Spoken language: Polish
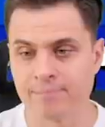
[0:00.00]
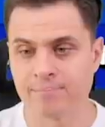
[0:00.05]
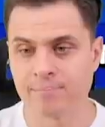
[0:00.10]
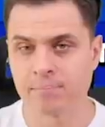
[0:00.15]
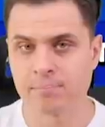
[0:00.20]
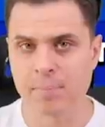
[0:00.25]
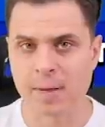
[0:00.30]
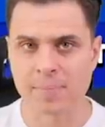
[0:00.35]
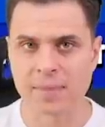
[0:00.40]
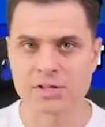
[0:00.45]

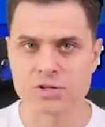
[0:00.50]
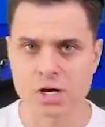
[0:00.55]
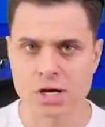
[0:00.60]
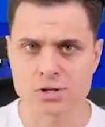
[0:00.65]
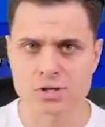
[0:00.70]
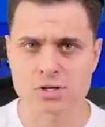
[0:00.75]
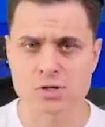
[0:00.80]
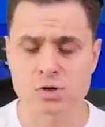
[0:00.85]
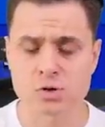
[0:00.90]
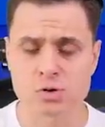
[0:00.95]
Mam
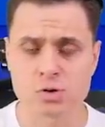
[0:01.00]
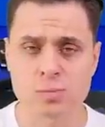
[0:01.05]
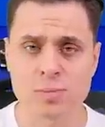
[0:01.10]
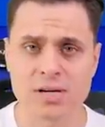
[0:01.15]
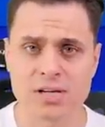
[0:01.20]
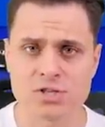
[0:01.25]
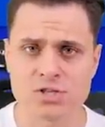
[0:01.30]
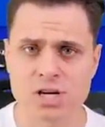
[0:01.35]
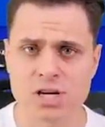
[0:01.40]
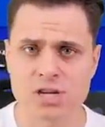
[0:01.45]
nadzieję, że
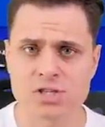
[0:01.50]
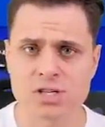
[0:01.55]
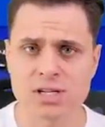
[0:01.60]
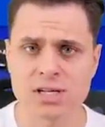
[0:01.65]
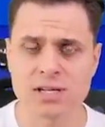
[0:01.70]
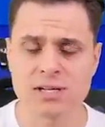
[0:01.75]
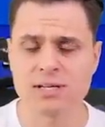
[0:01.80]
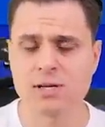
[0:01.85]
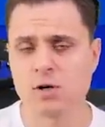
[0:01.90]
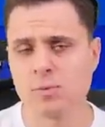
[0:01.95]
zrozumieliście.
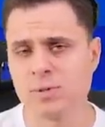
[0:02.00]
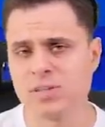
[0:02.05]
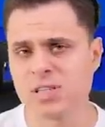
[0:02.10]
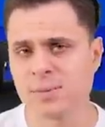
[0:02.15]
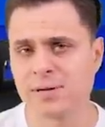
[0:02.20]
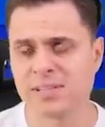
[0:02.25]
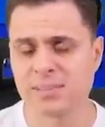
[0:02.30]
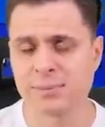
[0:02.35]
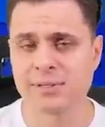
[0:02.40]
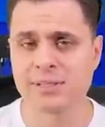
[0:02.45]
Jeżeli nie lubicie
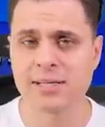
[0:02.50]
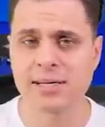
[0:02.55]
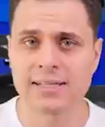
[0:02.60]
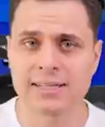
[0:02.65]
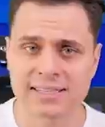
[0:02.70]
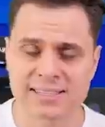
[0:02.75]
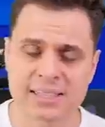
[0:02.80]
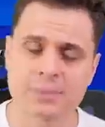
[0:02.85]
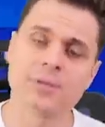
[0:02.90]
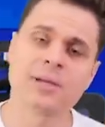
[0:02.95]
matematyki
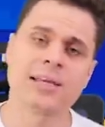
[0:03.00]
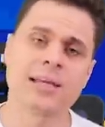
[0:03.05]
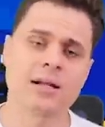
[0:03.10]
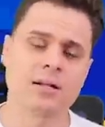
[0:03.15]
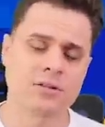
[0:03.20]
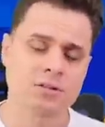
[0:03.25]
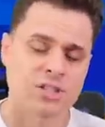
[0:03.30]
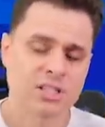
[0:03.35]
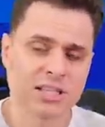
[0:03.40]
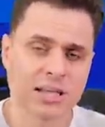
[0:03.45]
tak samo jak ja,
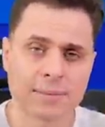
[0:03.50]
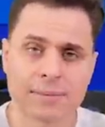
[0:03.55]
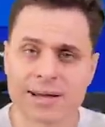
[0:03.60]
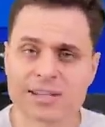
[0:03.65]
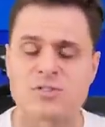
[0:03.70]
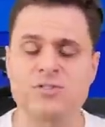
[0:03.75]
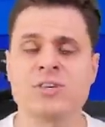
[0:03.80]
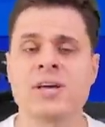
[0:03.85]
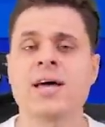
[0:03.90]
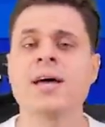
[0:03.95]
no to się nie
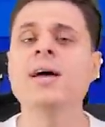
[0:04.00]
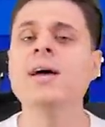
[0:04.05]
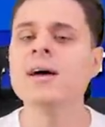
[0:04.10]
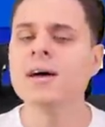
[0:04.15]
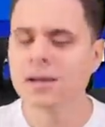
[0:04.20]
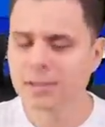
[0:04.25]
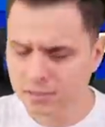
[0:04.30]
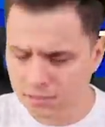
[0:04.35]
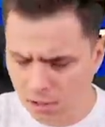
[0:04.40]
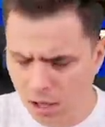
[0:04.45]
martwcie.
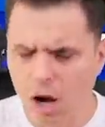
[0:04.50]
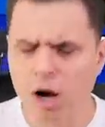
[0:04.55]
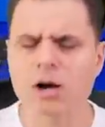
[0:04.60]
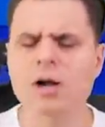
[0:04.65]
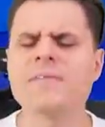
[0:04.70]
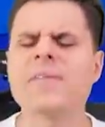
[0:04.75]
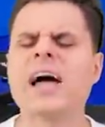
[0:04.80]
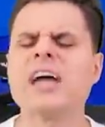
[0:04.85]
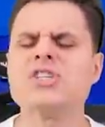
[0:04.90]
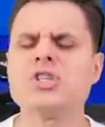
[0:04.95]

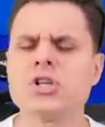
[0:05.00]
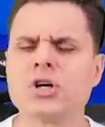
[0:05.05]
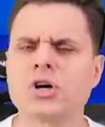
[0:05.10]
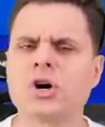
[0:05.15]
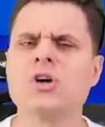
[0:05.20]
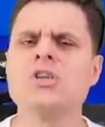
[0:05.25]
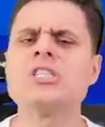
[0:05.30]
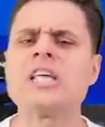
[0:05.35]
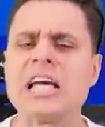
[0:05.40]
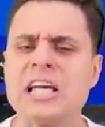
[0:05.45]
Oglądajcie do
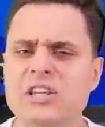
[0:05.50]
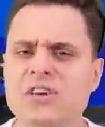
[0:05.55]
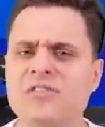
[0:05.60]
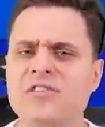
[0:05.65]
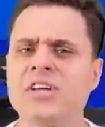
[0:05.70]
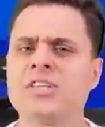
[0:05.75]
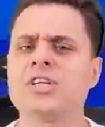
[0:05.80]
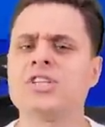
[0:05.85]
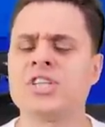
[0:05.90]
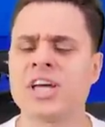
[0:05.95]
końca i
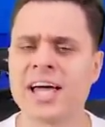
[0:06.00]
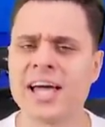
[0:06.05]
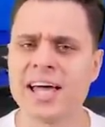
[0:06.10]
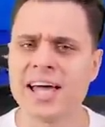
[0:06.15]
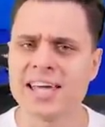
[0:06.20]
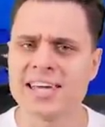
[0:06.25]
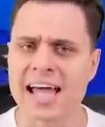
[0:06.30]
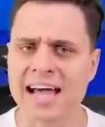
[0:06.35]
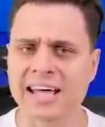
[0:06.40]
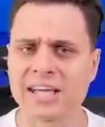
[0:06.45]
dowiecie się,
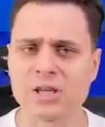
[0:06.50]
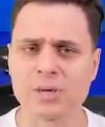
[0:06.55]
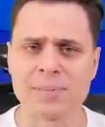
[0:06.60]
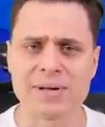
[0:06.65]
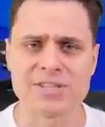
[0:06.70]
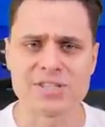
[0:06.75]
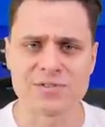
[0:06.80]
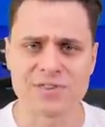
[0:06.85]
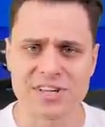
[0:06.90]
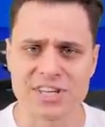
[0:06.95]
jaki to
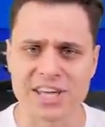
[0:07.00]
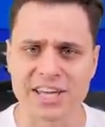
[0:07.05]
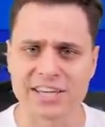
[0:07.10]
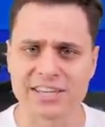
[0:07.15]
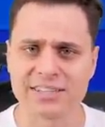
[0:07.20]
będzie wynik.